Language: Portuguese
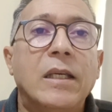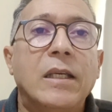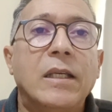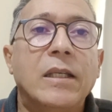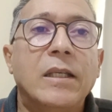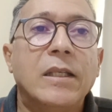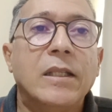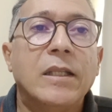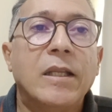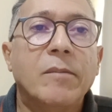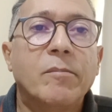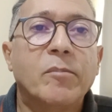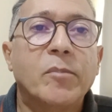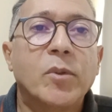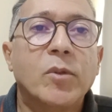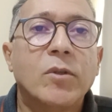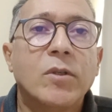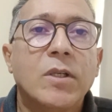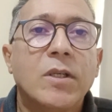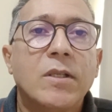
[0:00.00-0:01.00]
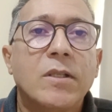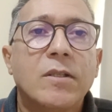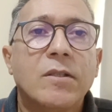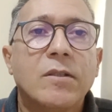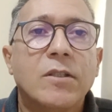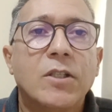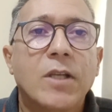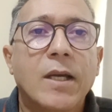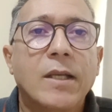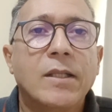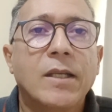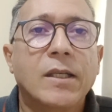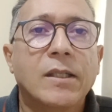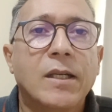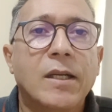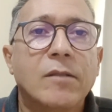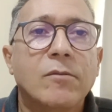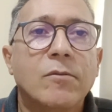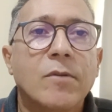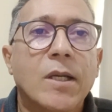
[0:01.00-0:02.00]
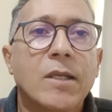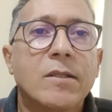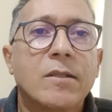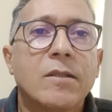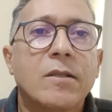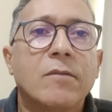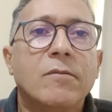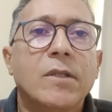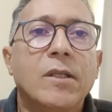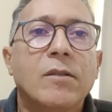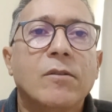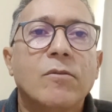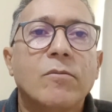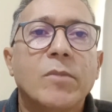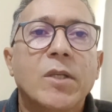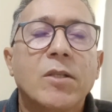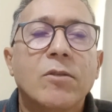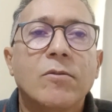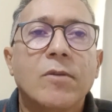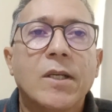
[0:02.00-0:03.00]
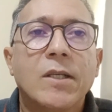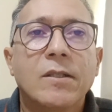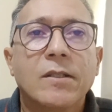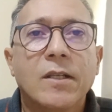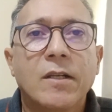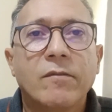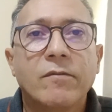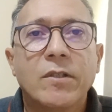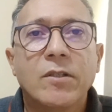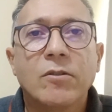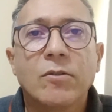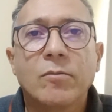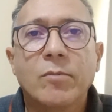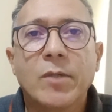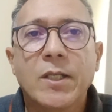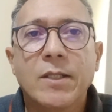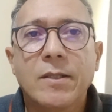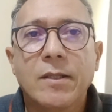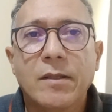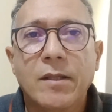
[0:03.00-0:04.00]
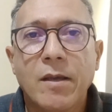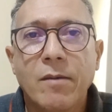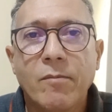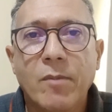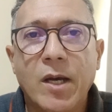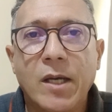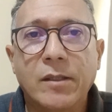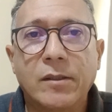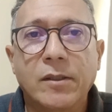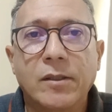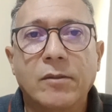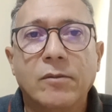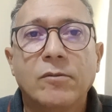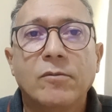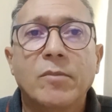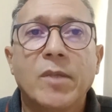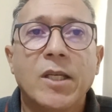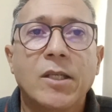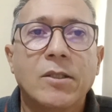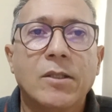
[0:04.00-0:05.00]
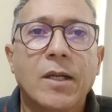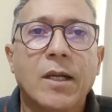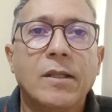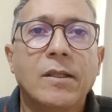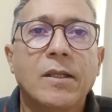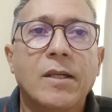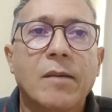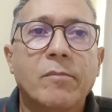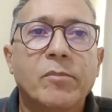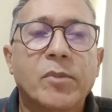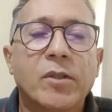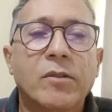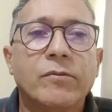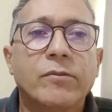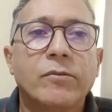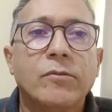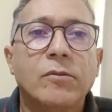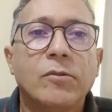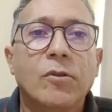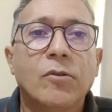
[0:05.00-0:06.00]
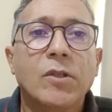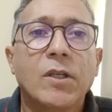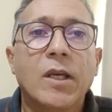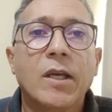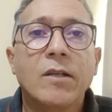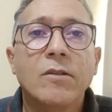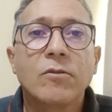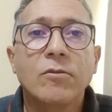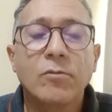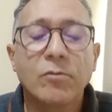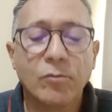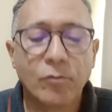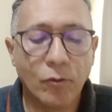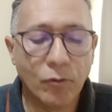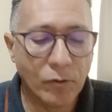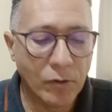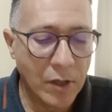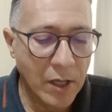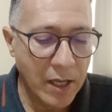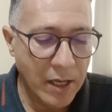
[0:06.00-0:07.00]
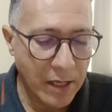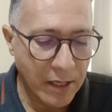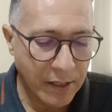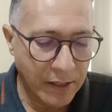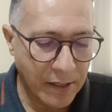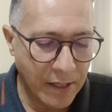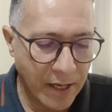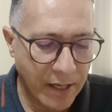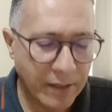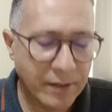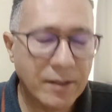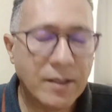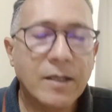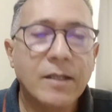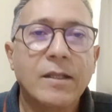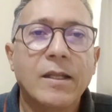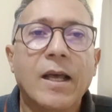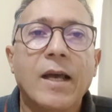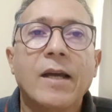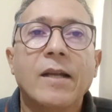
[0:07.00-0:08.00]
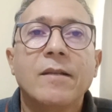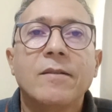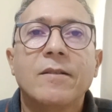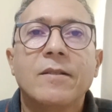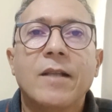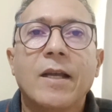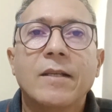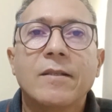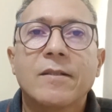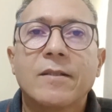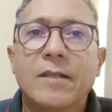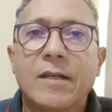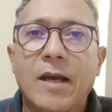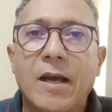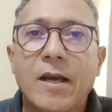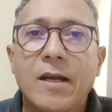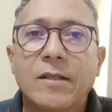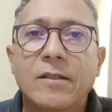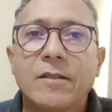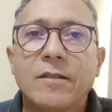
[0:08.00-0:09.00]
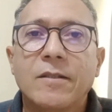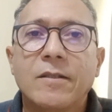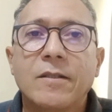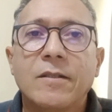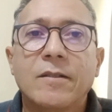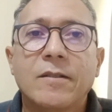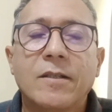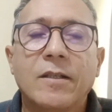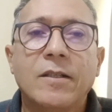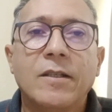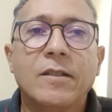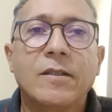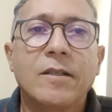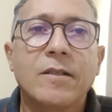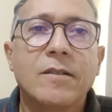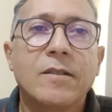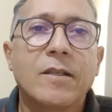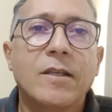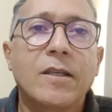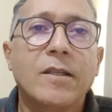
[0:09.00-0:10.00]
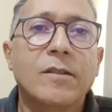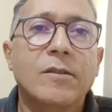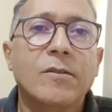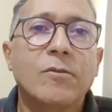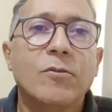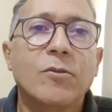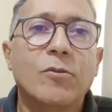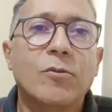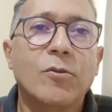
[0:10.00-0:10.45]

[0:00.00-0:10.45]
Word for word: E depois, já na graduação, ele começou a escrever sobre essa temática. No mestrado, ele aprofundou e resultou nessa análise das cartas escritas entre os